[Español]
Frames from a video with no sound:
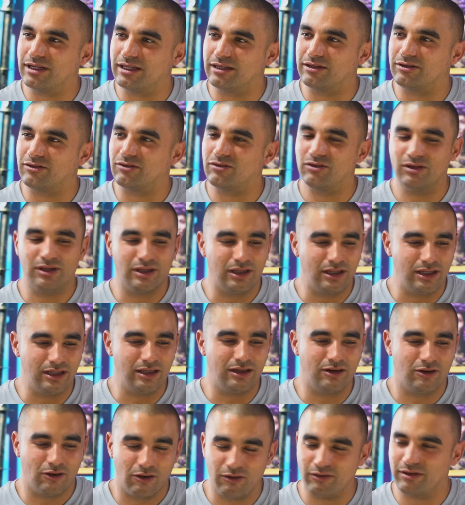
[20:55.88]
en esto y
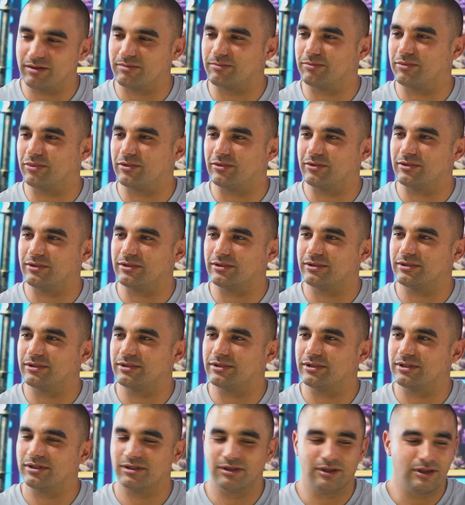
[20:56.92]
eres joven, po.
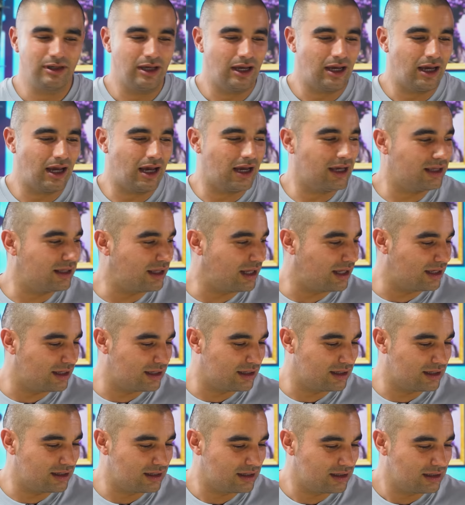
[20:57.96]
Eh, un ah, poquito,
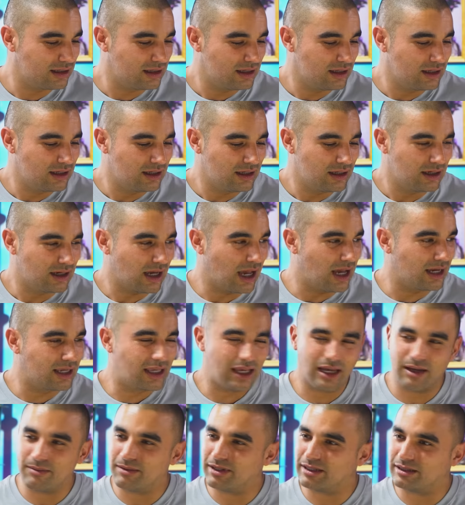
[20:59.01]
hermano? Sí, po.
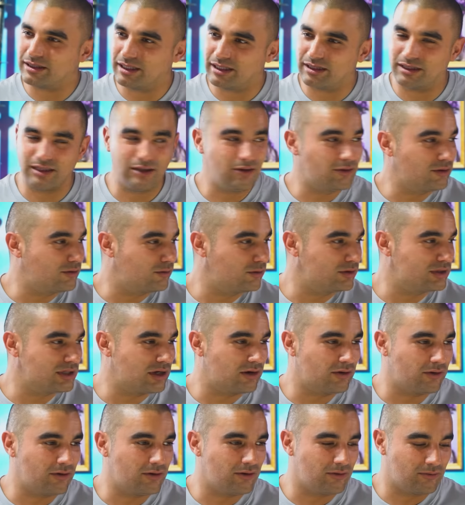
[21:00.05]
Aquí partiste yo he
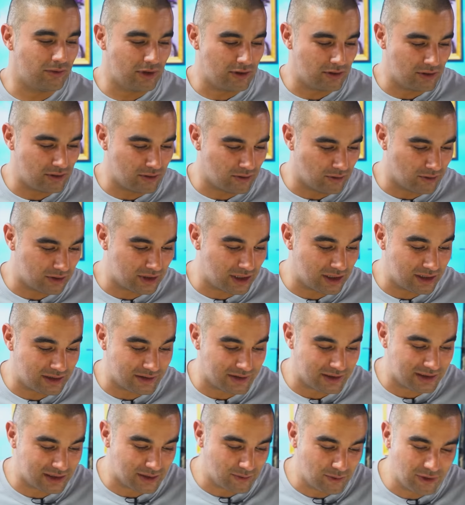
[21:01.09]
escuchado, bueno, en otra
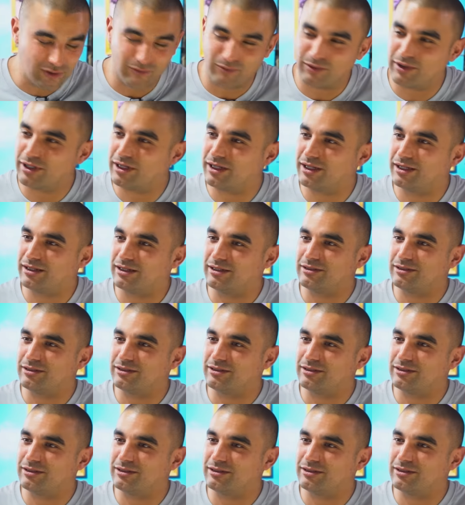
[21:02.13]
entrevista muy buena que